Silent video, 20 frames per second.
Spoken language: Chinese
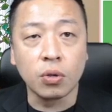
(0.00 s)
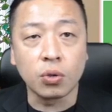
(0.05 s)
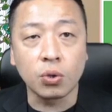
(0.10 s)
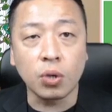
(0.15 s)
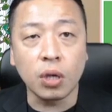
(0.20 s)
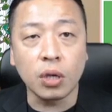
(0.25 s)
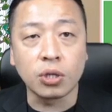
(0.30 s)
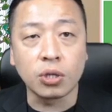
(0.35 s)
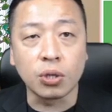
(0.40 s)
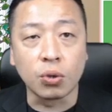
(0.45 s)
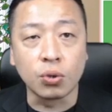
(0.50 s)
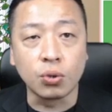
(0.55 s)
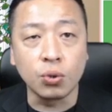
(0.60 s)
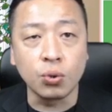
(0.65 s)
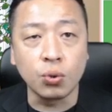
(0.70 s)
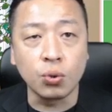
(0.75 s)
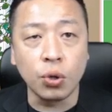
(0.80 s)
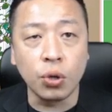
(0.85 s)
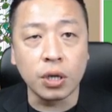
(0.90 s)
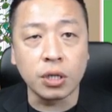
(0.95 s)
所以守
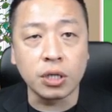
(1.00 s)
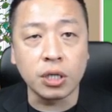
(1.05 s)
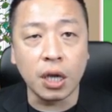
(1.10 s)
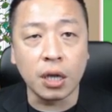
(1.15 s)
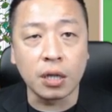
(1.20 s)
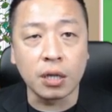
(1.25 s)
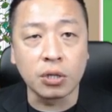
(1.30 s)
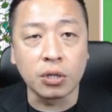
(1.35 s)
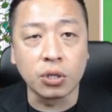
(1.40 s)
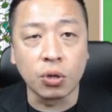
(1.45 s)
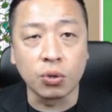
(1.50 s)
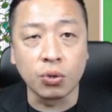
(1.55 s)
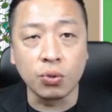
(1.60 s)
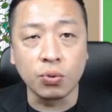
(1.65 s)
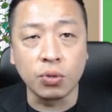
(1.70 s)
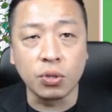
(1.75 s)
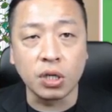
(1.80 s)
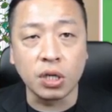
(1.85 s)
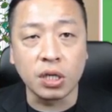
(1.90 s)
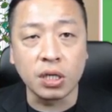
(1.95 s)
住月线、守
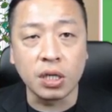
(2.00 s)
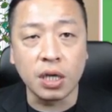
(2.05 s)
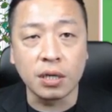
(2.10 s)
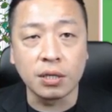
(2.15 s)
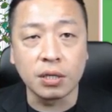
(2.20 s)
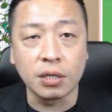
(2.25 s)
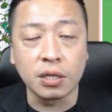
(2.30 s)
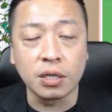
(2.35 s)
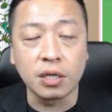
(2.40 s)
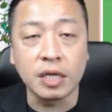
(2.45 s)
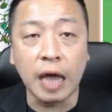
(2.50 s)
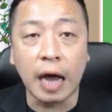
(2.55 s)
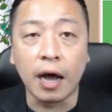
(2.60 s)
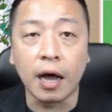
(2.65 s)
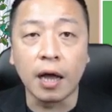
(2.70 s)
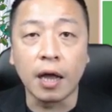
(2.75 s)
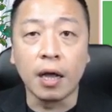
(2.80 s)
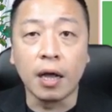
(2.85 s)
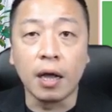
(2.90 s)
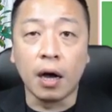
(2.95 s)
住颈线之上，
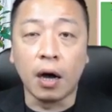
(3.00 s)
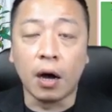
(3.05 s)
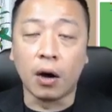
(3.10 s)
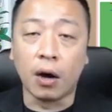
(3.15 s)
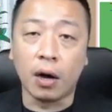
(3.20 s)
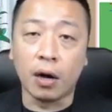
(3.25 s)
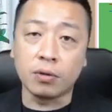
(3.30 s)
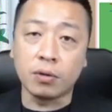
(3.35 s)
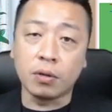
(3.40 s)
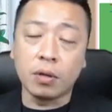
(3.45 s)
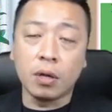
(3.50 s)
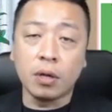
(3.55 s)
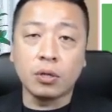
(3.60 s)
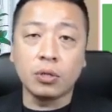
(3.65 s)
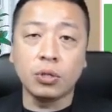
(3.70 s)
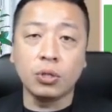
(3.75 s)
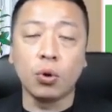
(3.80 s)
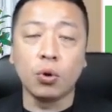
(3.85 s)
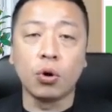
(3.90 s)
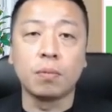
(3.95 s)
哦，
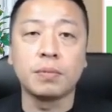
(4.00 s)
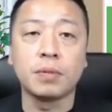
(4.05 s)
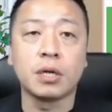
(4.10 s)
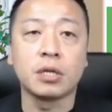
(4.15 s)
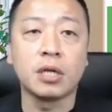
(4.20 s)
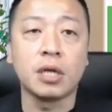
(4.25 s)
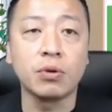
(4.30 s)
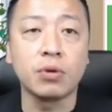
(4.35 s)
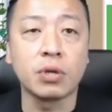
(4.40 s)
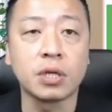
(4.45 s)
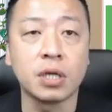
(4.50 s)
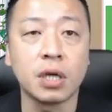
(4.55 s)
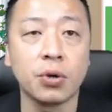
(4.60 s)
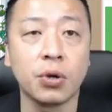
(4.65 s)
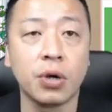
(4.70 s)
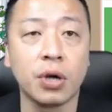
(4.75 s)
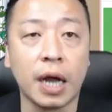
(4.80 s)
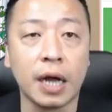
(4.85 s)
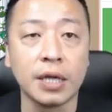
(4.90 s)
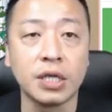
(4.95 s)
就我们的操作策略来